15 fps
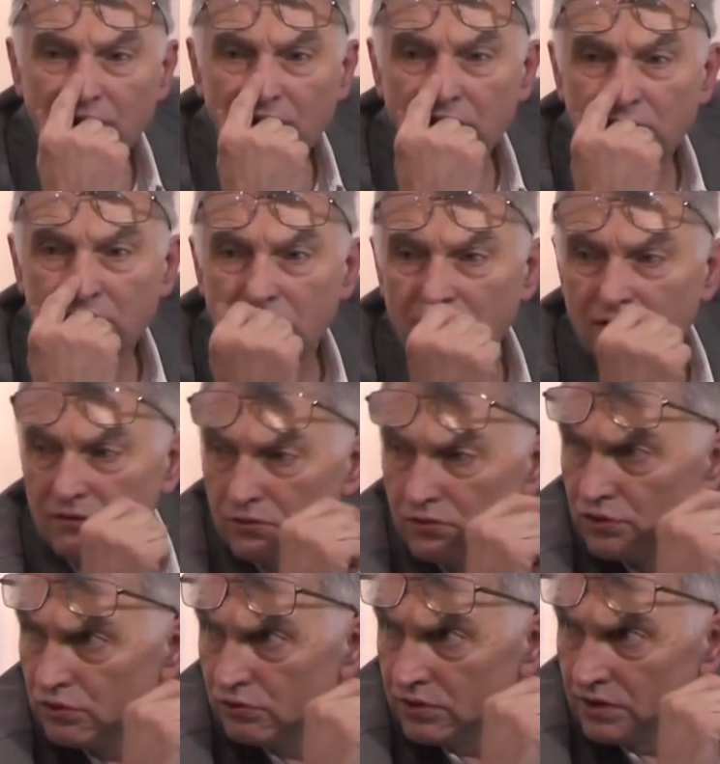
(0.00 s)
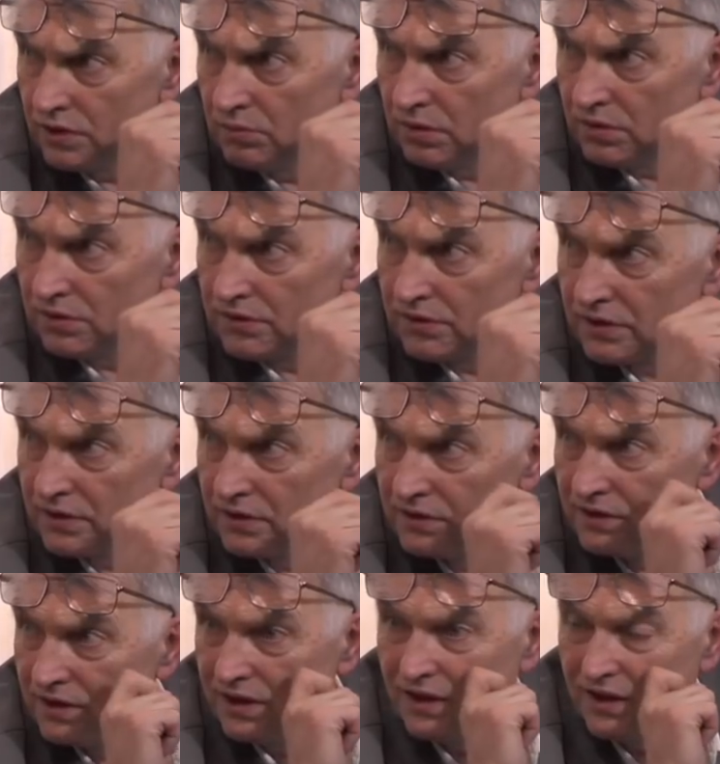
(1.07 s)
Nigdy nie wróciły do Polski.
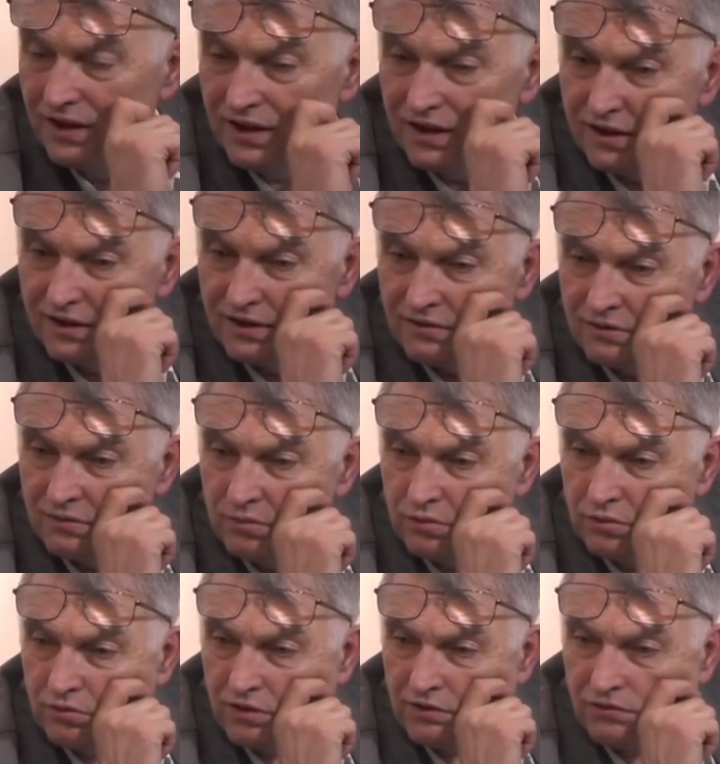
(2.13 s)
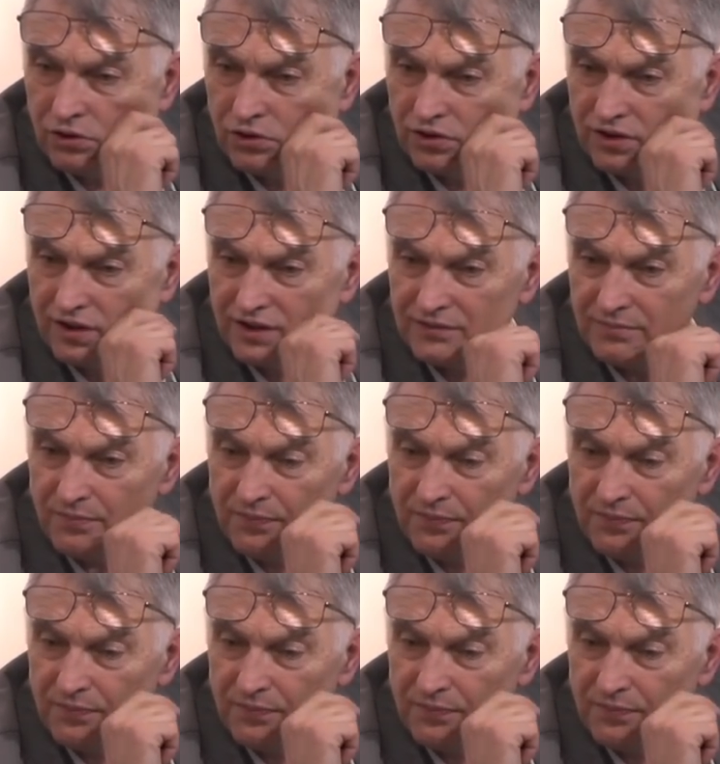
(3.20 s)
Wybuchła wojna.